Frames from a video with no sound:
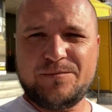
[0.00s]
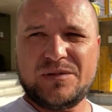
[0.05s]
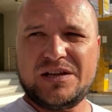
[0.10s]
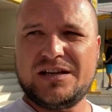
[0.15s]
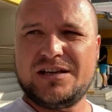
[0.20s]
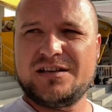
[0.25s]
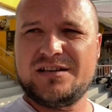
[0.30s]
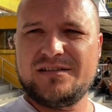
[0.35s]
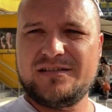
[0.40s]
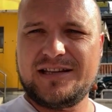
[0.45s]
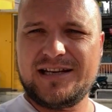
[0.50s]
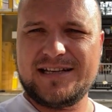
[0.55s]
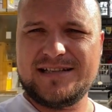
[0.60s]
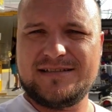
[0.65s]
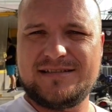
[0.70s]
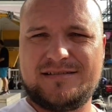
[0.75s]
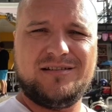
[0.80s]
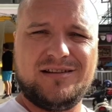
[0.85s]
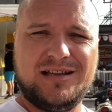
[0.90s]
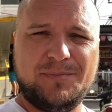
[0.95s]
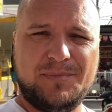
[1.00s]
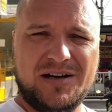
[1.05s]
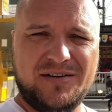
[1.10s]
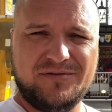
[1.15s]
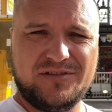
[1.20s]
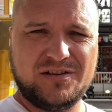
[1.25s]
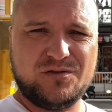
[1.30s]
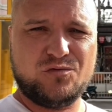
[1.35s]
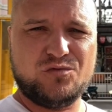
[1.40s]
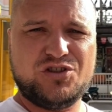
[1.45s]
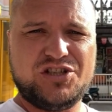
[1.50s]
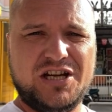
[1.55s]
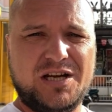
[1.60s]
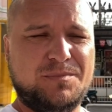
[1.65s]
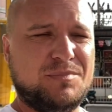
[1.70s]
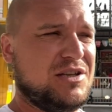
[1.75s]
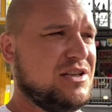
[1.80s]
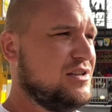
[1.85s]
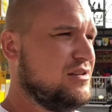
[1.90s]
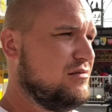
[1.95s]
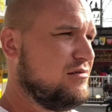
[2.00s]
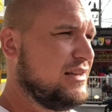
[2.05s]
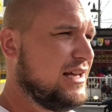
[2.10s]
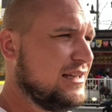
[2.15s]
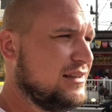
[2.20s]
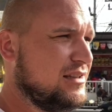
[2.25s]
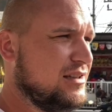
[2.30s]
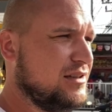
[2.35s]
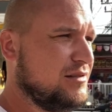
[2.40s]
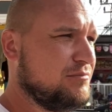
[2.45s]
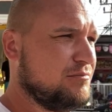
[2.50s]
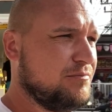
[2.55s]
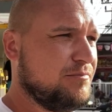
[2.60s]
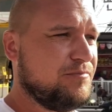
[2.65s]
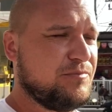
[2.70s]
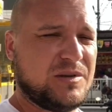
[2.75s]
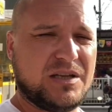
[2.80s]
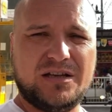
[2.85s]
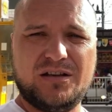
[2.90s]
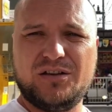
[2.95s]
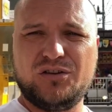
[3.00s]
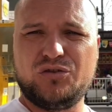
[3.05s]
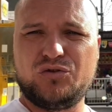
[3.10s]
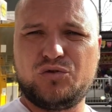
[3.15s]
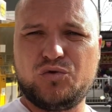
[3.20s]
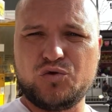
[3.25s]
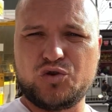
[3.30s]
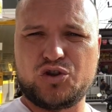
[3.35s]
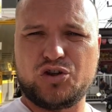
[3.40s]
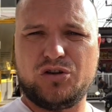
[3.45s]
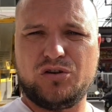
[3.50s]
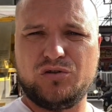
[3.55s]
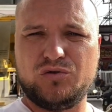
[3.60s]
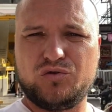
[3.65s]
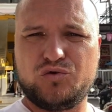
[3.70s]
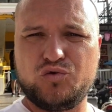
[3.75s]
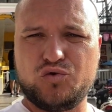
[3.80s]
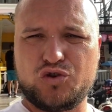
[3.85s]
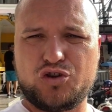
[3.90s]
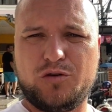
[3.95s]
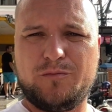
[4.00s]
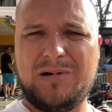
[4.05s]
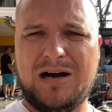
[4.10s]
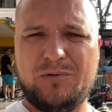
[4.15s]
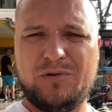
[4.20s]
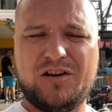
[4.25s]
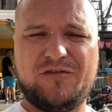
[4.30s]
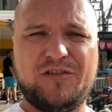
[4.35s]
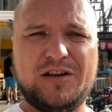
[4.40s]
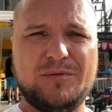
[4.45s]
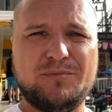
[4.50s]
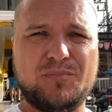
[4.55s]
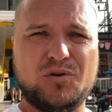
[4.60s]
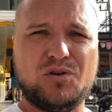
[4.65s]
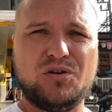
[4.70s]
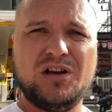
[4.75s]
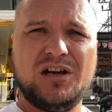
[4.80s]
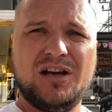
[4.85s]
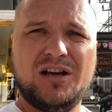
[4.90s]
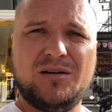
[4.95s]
E, teraz naprawdę ucierpi na tym e, dużo, dużo małych firm, bo,